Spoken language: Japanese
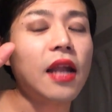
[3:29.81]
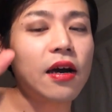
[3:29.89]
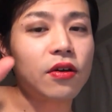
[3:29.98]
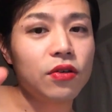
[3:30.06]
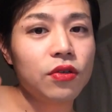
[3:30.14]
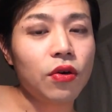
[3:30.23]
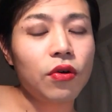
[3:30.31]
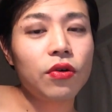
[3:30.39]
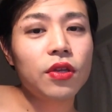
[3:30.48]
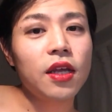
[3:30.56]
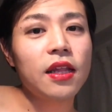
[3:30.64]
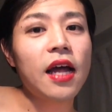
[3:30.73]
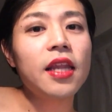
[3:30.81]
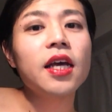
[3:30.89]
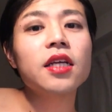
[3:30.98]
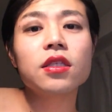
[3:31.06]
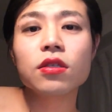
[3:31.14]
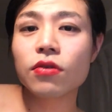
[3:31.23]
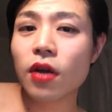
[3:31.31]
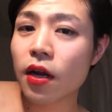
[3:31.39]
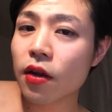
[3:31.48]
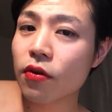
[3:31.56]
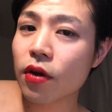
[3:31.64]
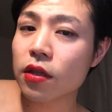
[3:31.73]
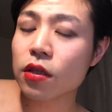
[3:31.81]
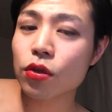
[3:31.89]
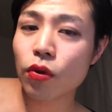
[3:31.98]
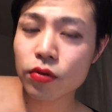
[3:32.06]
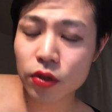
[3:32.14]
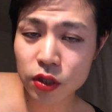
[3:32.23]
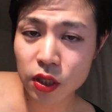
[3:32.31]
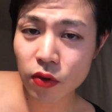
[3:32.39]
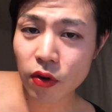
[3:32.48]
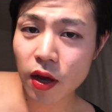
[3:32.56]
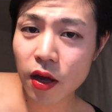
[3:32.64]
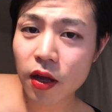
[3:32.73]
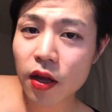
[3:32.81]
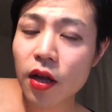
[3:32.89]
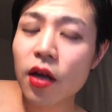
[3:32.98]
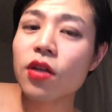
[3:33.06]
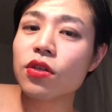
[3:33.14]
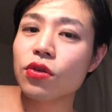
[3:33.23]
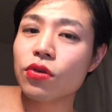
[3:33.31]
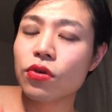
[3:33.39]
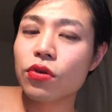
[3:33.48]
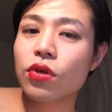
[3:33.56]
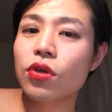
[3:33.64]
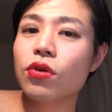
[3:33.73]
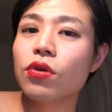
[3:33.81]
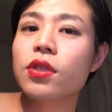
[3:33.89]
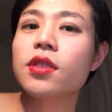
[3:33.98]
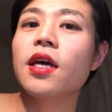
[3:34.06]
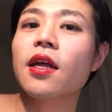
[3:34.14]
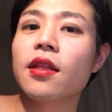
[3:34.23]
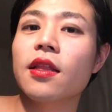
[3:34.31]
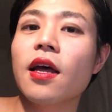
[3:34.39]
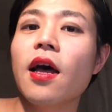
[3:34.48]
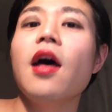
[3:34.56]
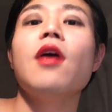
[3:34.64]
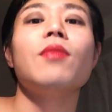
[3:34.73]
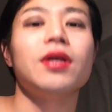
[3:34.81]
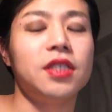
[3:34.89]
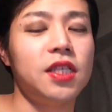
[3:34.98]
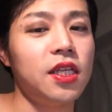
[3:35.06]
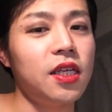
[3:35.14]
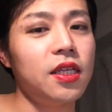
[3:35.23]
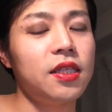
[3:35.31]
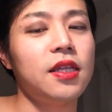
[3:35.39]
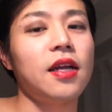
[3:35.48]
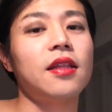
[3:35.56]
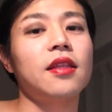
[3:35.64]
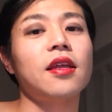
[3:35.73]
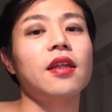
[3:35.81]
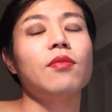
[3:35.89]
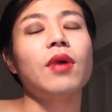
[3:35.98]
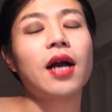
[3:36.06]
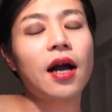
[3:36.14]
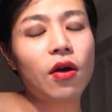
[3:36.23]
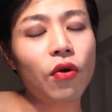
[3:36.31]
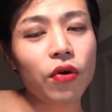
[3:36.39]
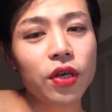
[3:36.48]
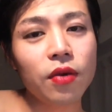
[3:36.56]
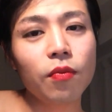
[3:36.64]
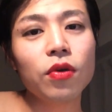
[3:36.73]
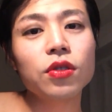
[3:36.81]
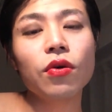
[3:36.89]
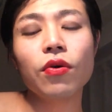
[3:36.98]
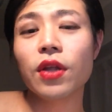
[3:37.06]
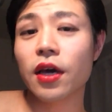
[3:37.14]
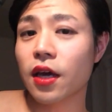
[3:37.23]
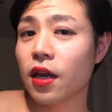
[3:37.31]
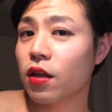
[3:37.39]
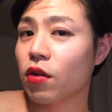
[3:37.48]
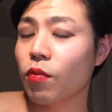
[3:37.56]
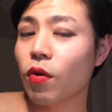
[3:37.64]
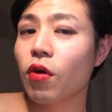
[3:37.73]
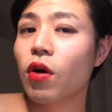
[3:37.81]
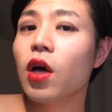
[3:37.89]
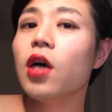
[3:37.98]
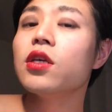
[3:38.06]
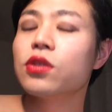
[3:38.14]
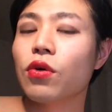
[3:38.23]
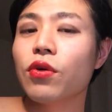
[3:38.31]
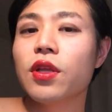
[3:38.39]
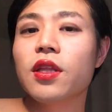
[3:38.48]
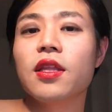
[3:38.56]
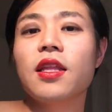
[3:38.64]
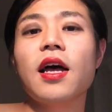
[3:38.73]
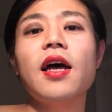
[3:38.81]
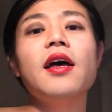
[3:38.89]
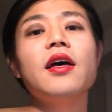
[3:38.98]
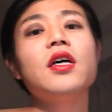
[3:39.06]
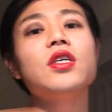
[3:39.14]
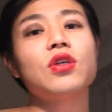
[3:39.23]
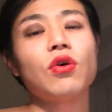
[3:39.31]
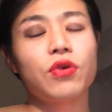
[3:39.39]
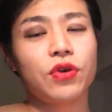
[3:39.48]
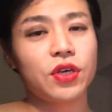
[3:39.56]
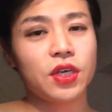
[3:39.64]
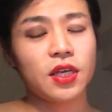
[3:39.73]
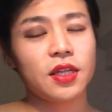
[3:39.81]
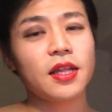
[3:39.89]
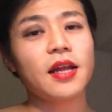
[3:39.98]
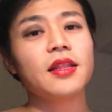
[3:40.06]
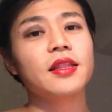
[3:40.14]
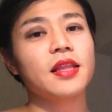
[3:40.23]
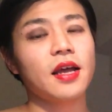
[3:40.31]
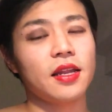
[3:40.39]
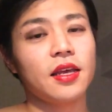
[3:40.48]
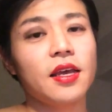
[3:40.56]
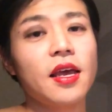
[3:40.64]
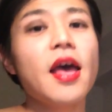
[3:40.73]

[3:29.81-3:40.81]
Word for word: 酪農で何が作られるかって想像してごらん乳牛を使った、まあ、チーズだったり、まあ、加工品もそうだけれどもそういった食品だったり